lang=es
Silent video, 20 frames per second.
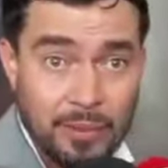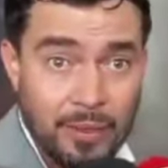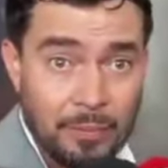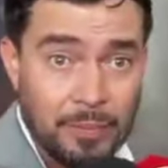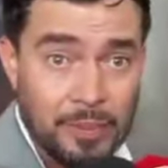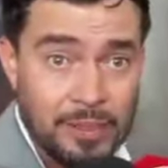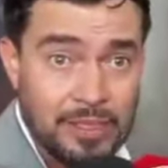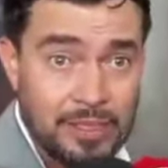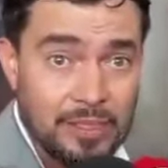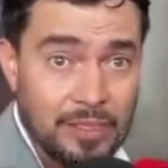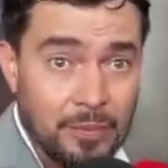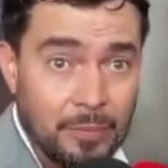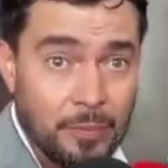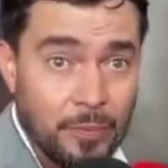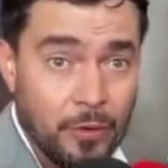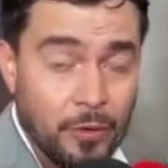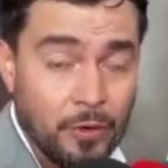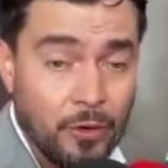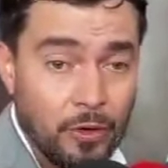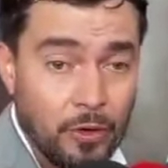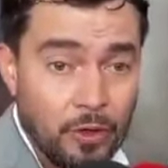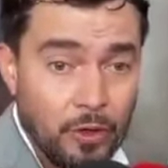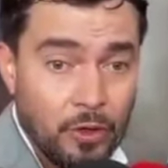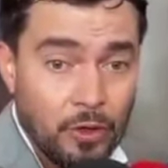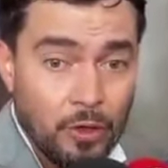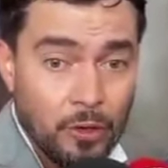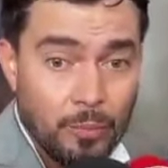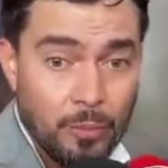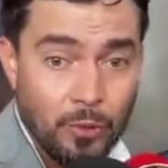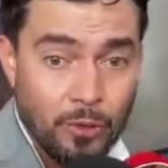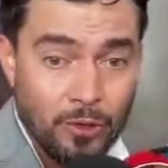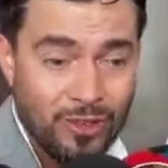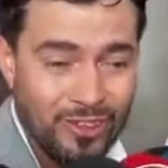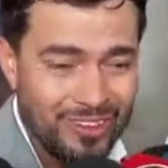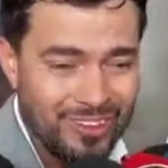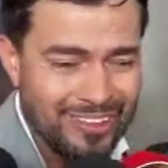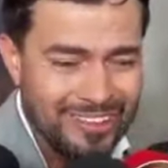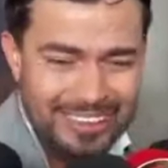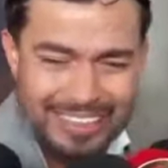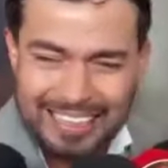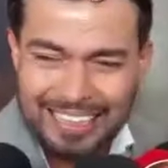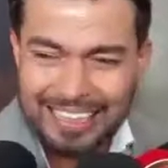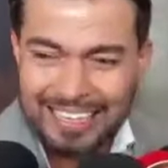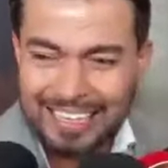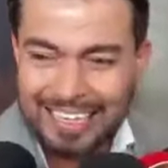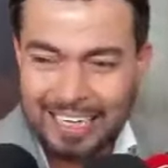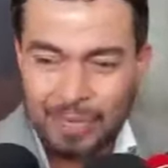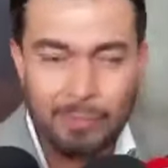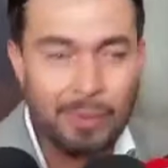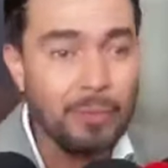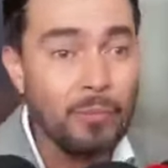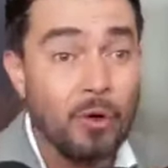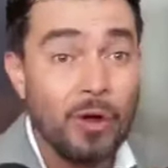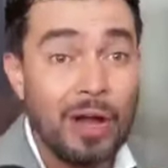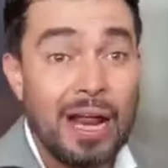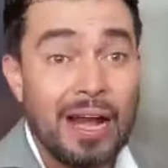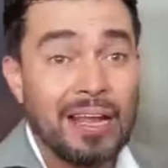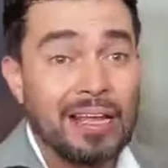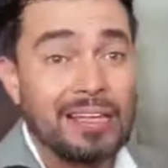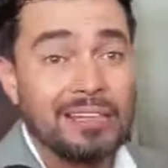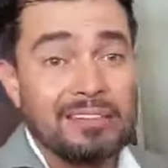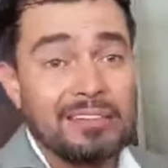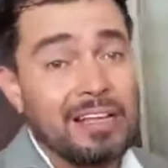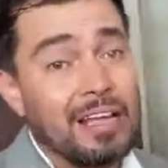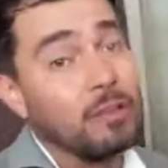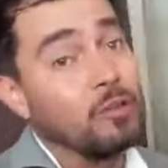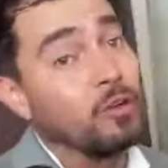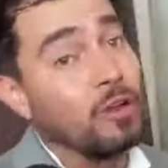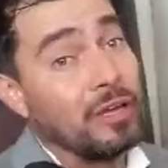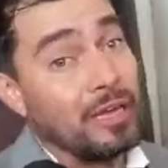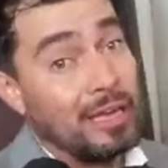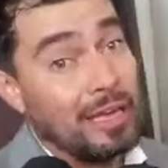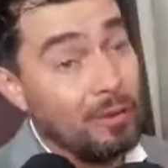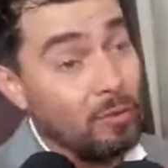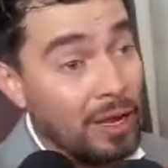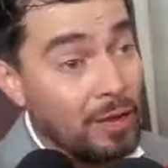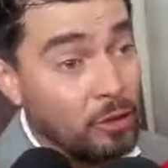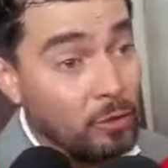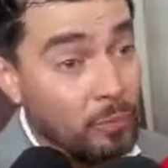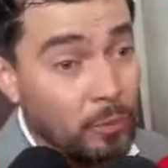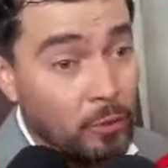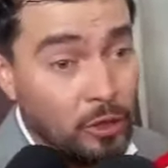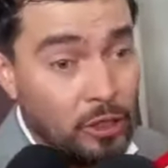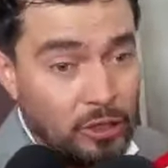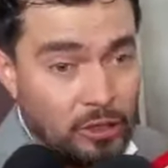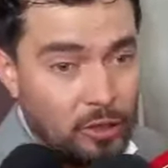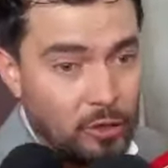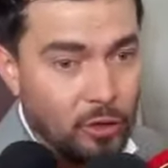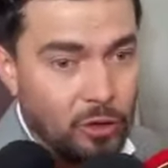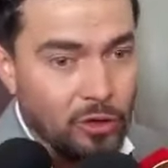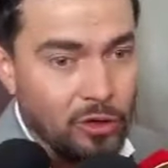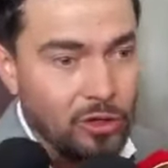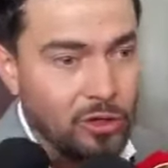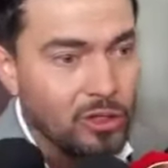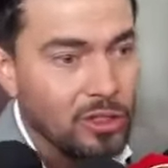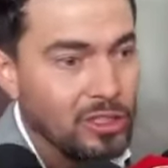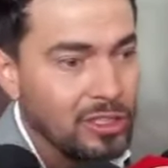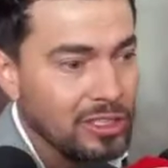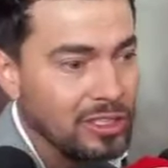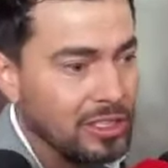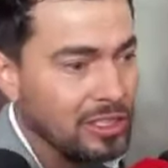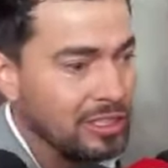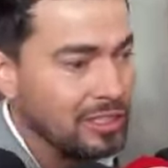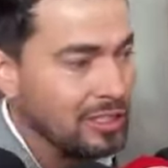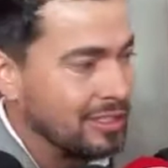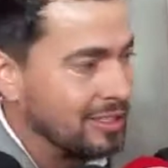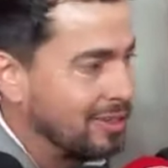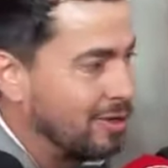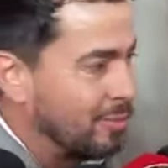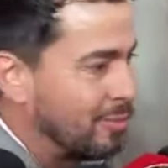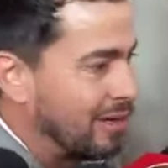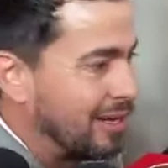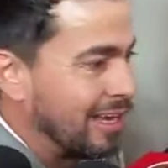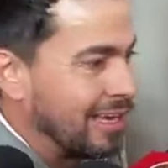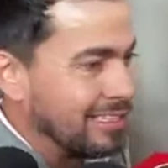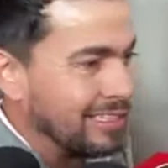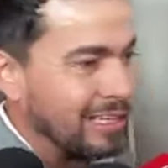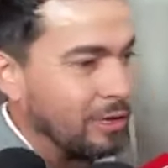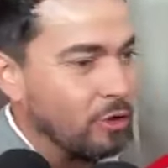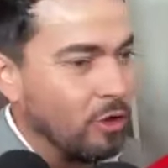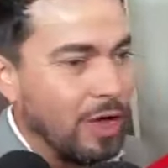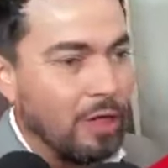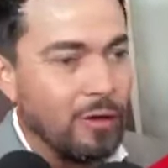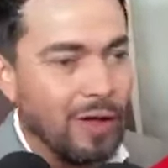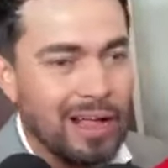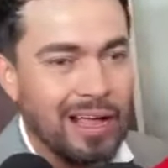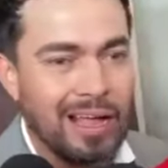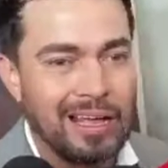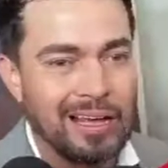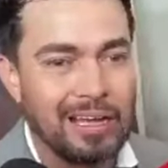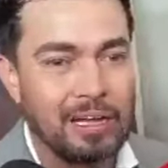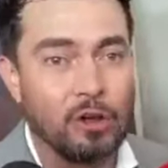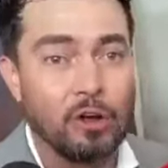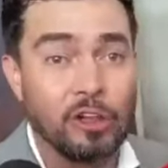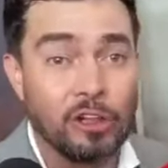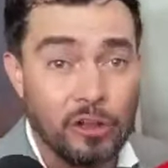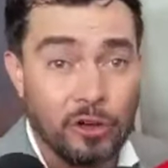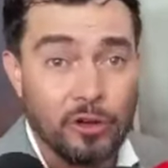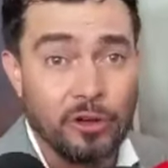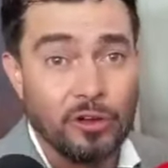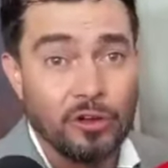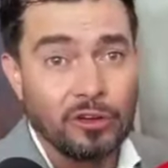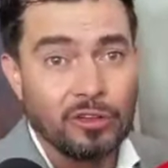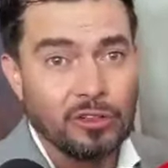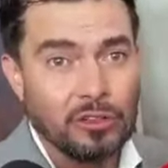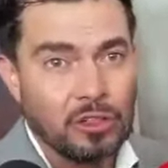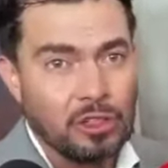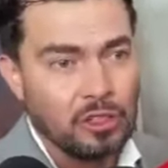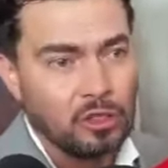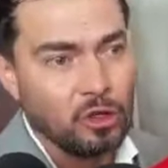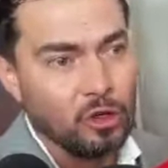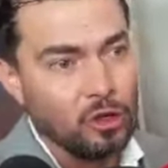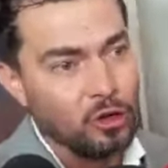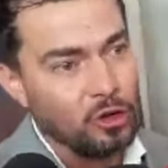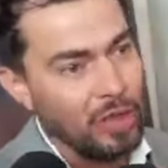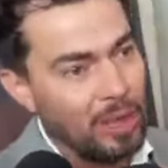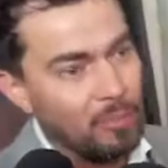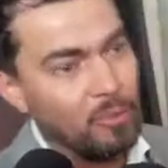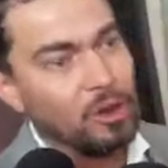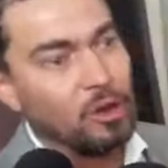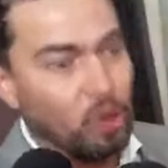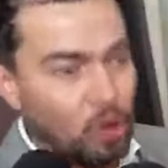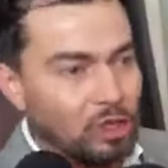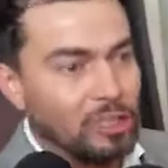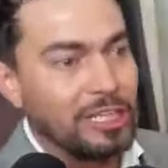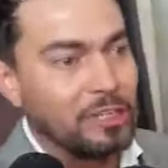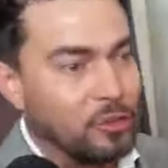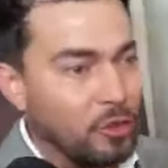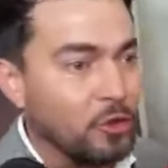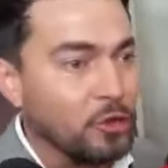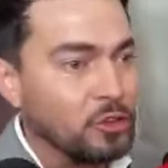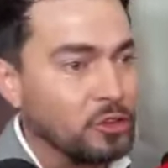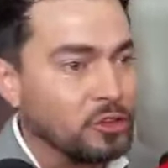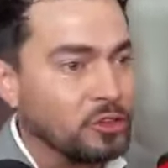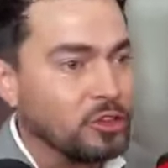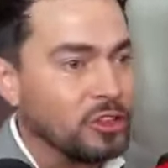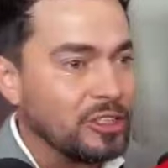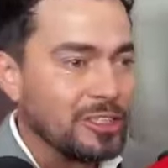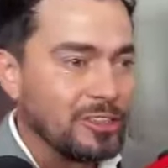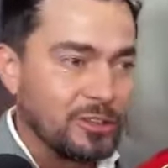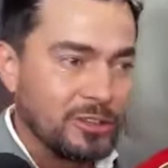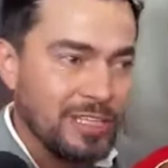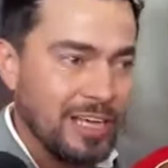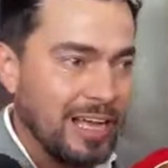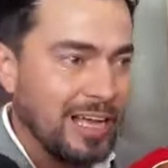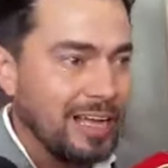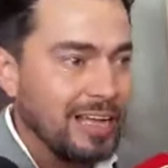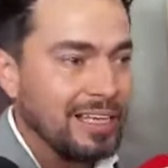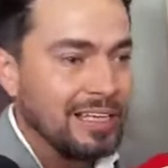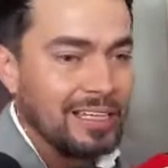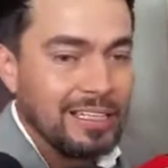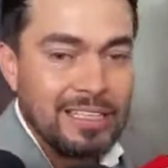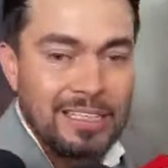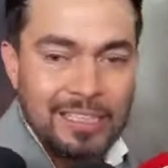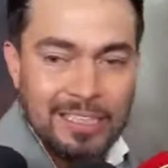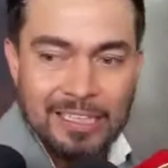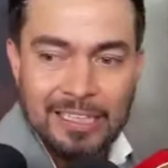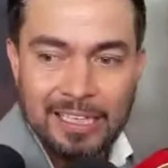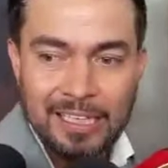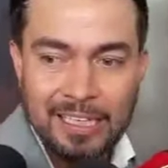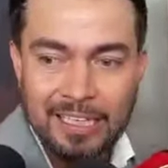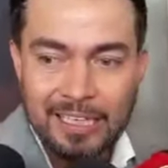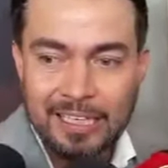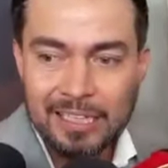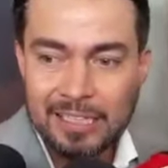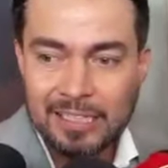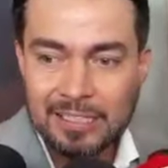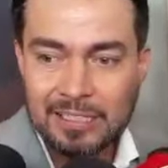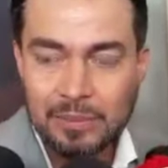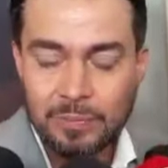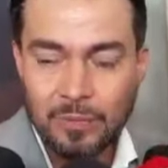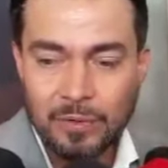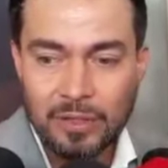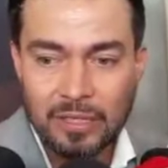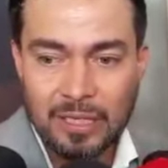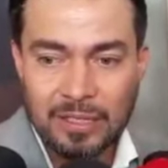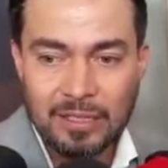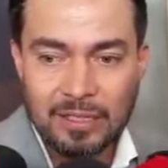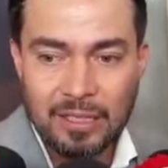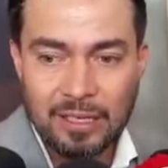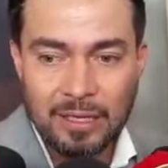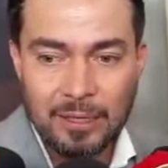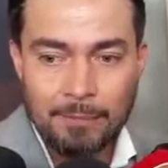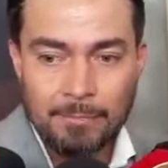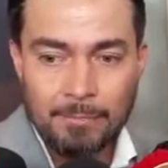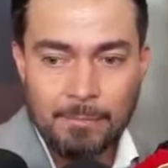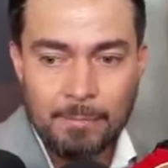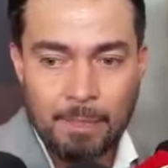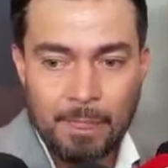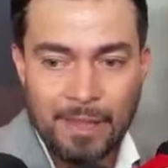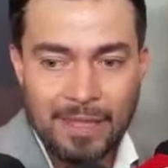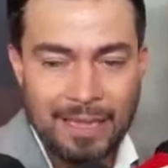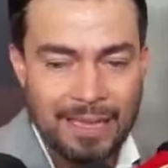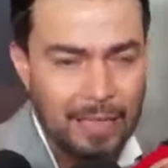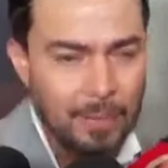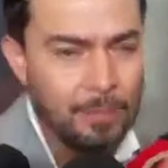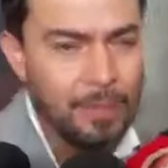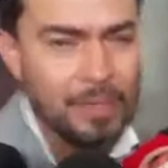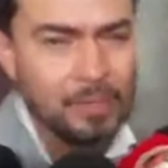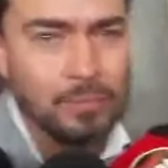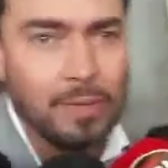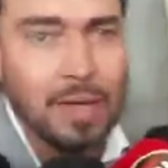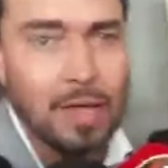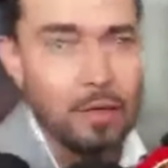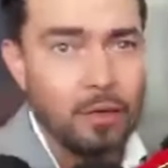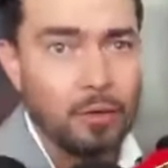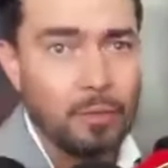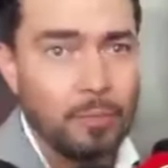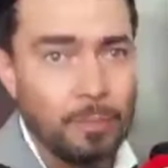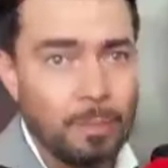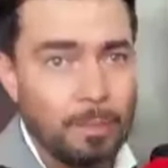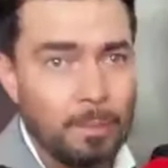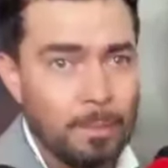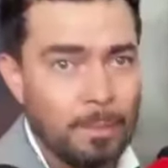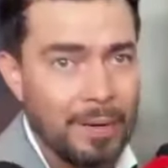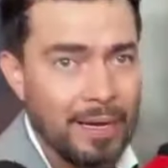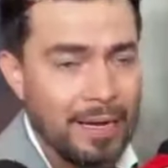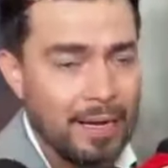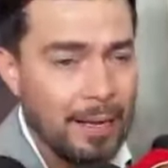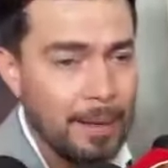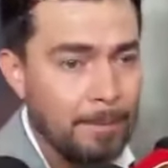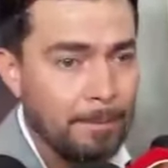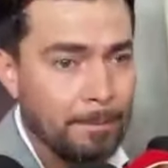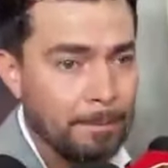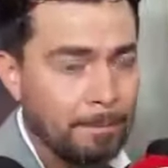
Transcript: a Pilsener, por, por rememorar en este año, que es un año político, y como lo ha catalogado acá, el gol de oro, y yo lo llamo el gol de todos. O sea, eh, es importante que quede plasmado para,